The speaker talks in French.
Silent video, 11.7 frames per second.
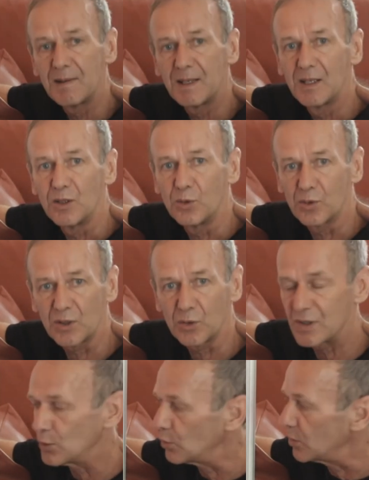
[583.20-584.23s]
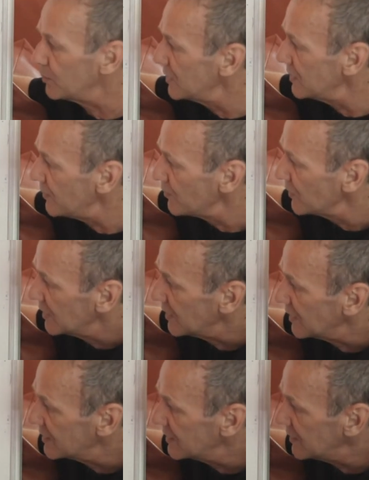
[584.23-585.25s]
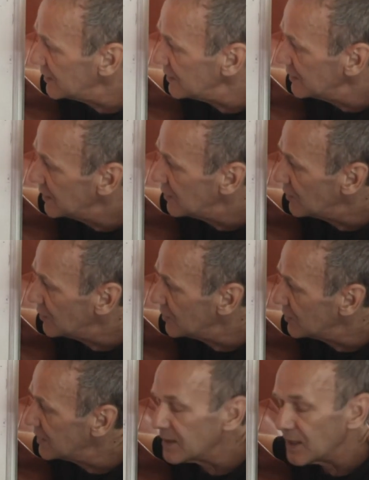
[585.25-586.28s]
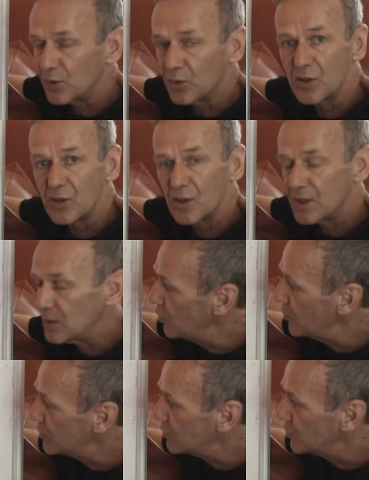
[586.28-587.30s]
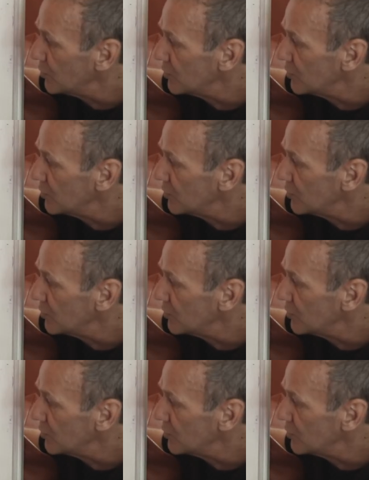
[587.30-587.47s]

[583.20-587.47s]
Donc c'est entre 0 et pi. Et ça, euh, c'est un angle obtus.